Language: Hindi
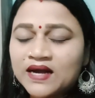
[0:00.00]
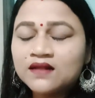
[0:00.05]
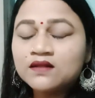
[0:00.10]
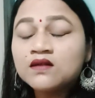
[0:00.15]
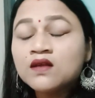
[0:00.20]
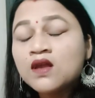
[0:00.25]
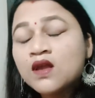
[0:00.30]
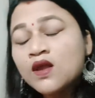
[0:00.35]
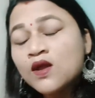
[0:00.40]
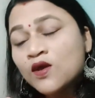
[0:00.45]

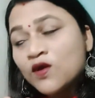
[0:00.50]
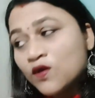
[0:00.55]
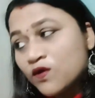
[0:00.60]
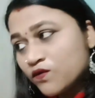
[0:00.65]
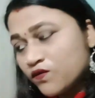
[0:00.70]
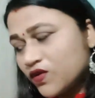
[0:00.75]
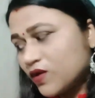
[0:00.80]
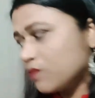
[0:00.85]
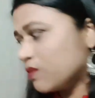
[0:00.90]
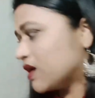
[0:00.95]
फिर मैं
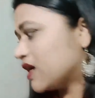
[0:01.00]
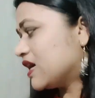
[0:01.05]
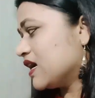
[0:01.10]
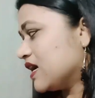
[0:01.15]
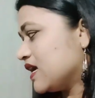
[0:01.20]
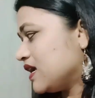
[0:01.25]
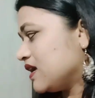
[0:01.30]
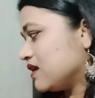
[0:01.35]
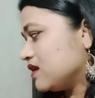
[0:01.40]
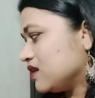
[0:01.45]
गई नित्या
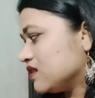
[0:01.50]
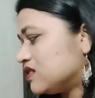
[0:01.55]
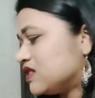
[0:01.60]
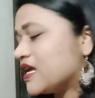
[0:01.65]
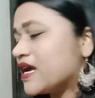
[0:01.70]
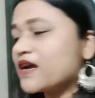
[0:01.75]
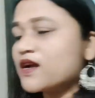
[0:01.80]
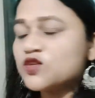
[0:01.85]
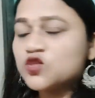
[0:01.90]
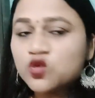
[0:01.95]
का जो भी
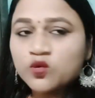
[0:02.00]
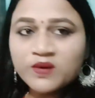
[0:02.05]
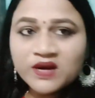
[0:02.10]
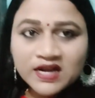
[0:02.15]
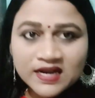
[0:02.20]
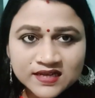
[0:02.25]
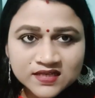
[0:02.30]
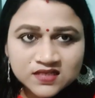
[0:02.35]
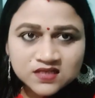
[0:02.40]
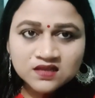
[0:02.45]
लिस्ट था
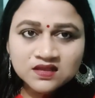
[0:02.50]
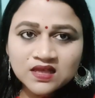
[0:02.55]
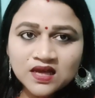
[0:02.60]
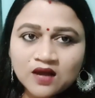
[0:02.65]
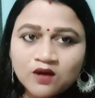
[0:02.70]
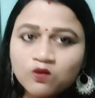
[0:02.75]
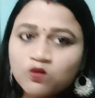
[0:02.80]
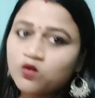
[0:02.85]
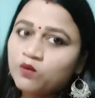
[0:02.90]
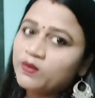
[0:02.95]
वो मैं
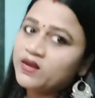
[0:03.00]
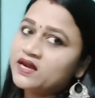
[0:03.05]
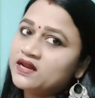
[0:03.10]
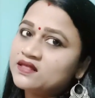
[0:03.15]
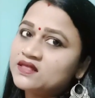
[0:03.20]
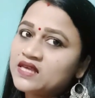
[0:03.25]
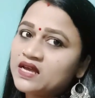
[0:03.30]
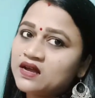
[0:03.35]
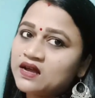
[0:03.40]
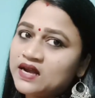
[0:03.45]
नित्या का लेके
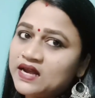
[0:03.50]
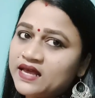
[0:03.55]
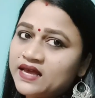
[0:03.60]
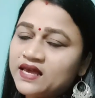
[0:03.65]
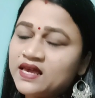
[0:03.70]
आई